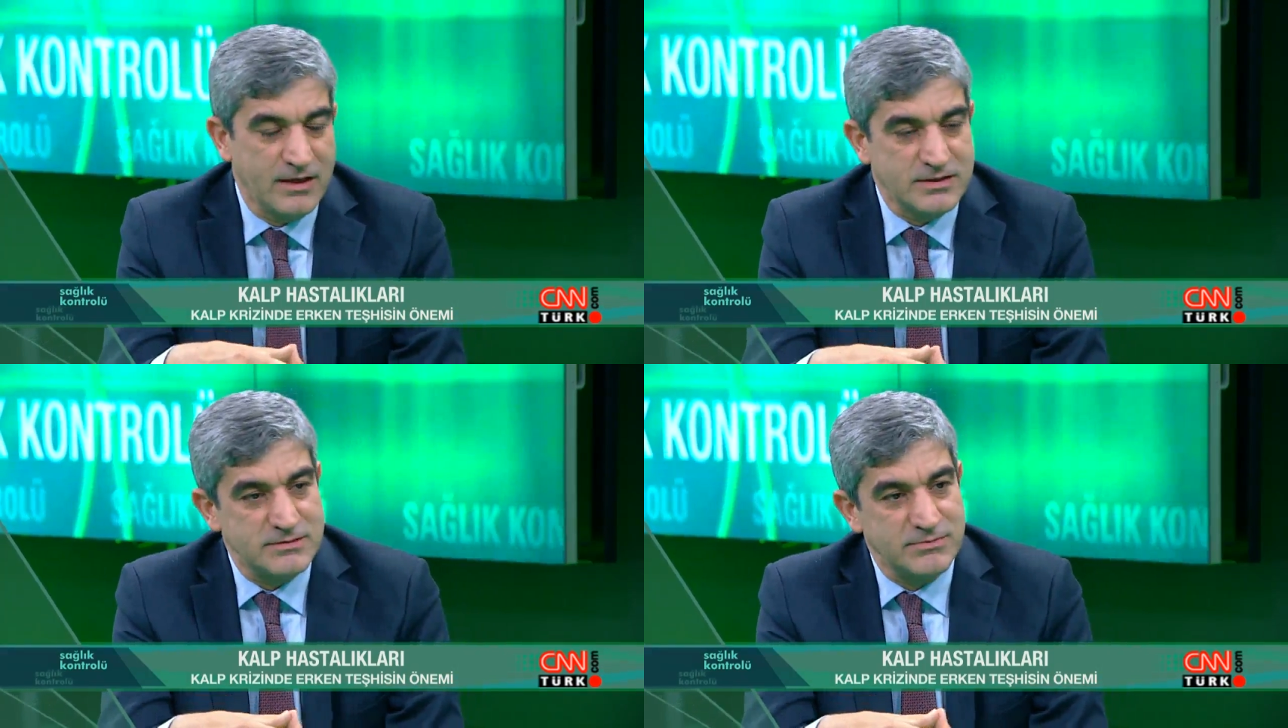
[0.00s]

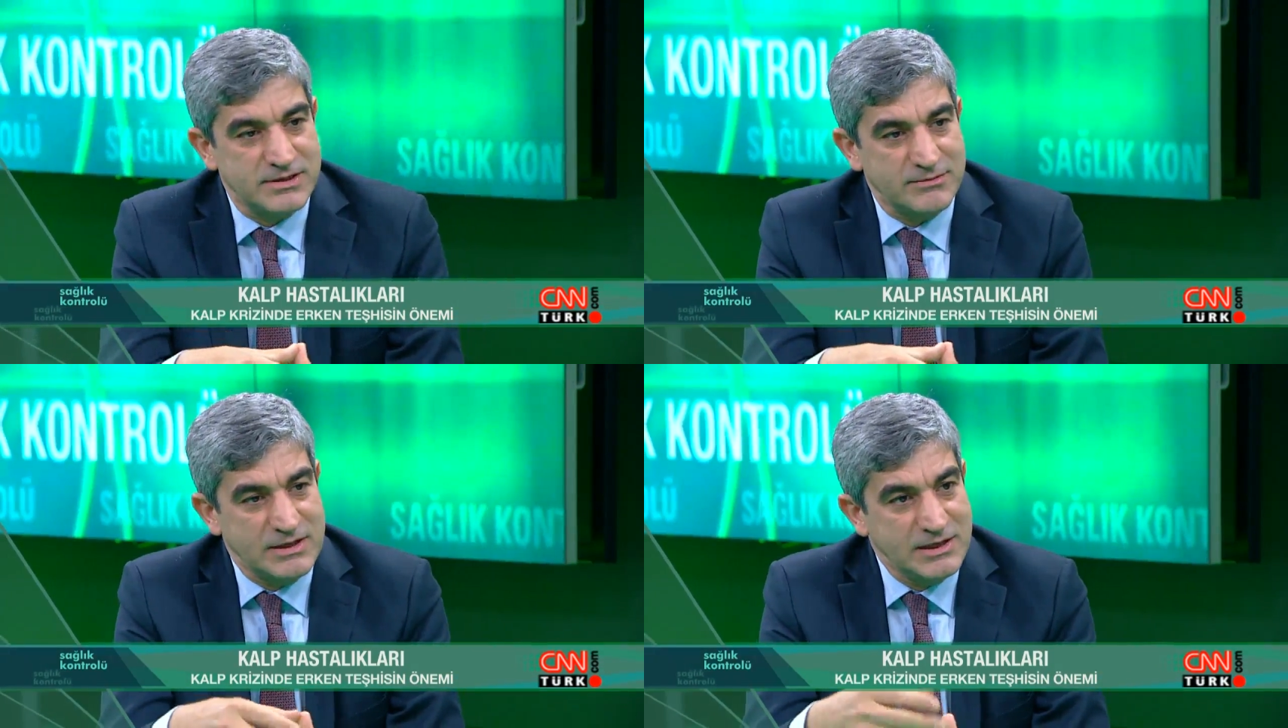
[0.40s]
Şimdi
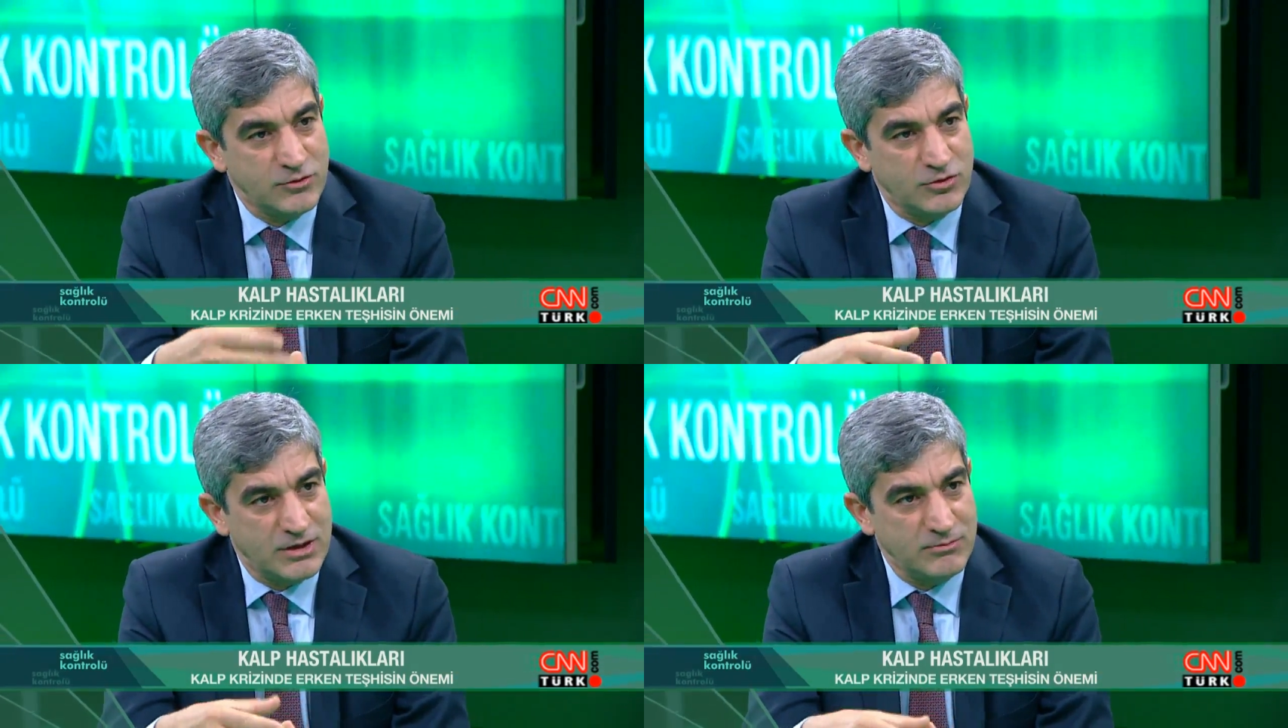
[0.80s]
tabii ilk
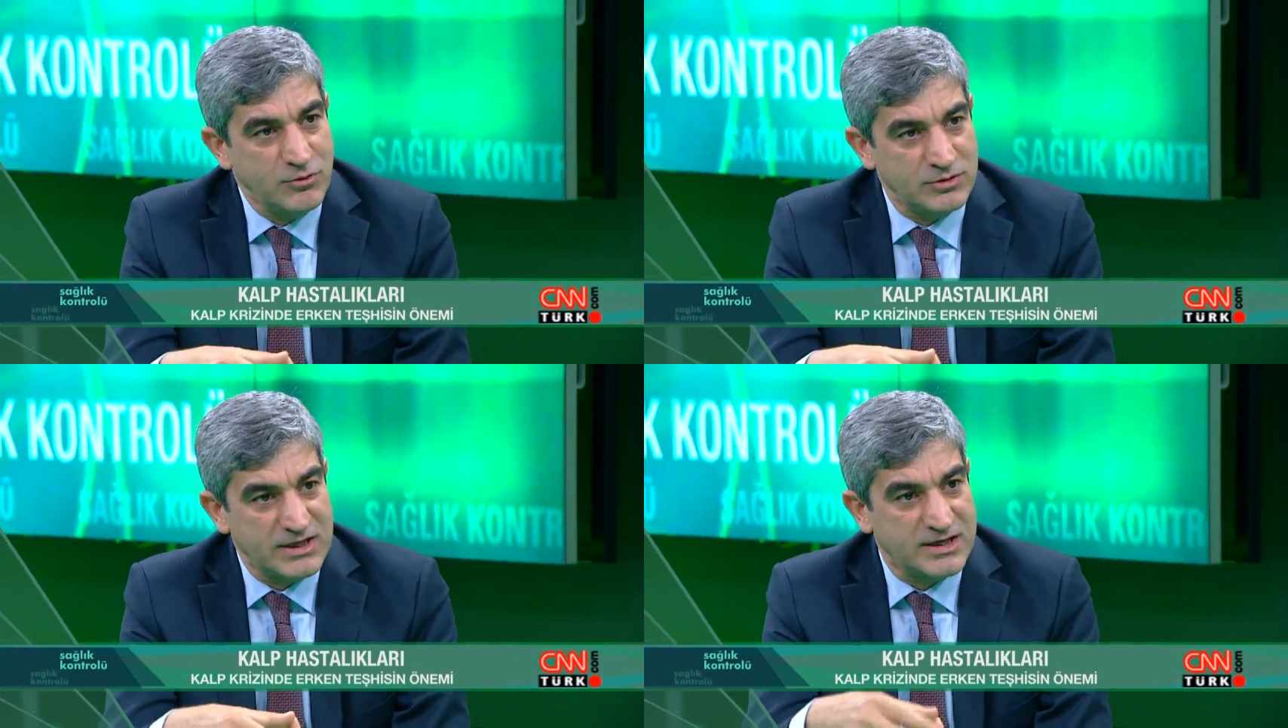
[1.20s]
önemli
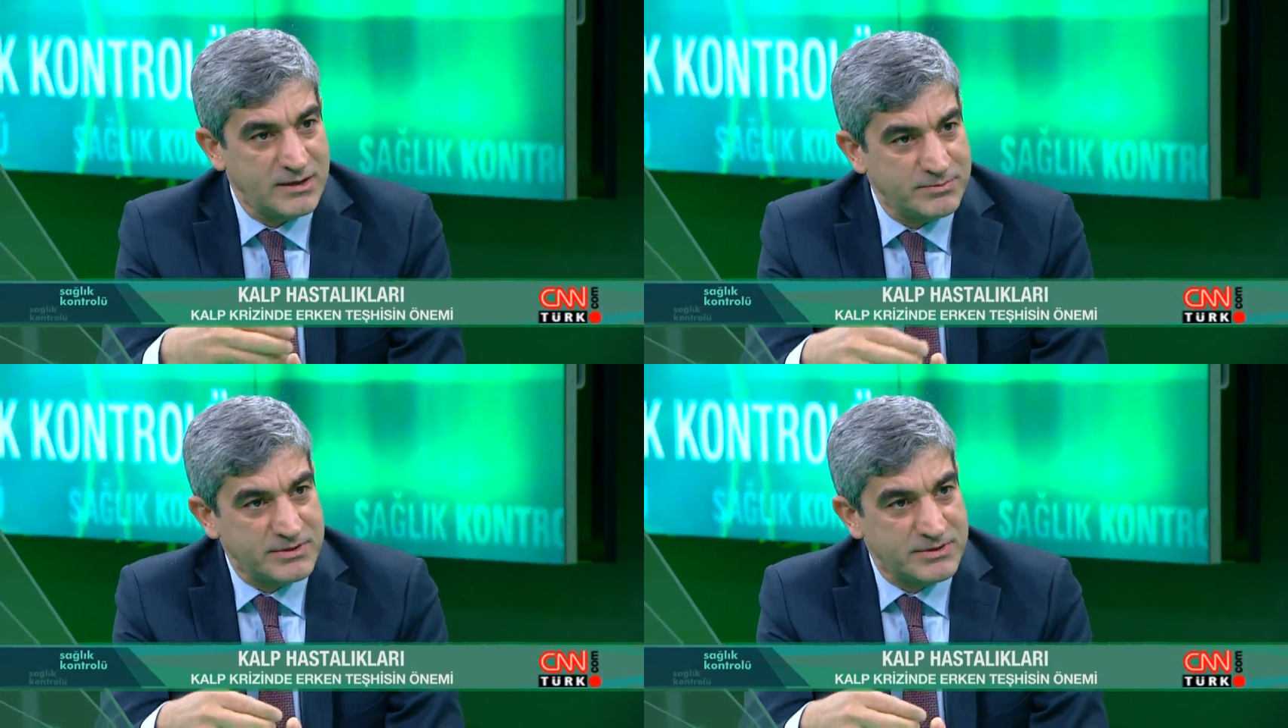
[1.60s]
olan kalp